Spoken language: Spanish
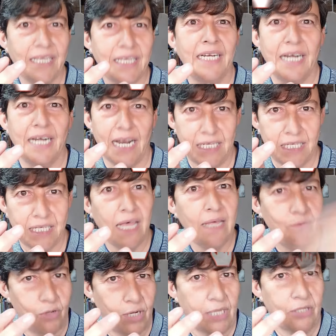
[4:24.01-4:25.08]
generalizada
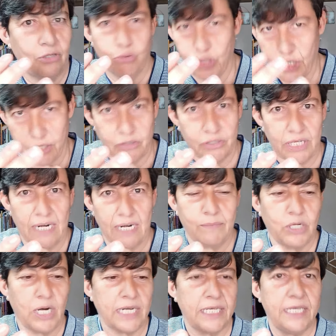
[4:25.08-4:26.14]
buscando luchar contra la
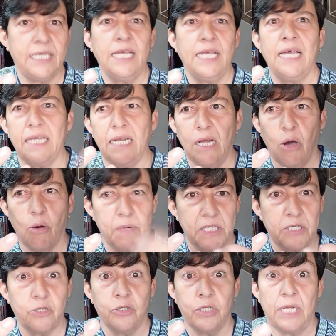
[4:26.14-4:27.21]
monarquía y la
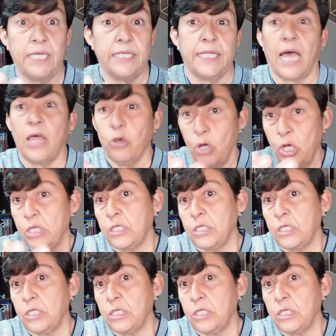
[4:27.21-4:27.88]
opresión del Estado.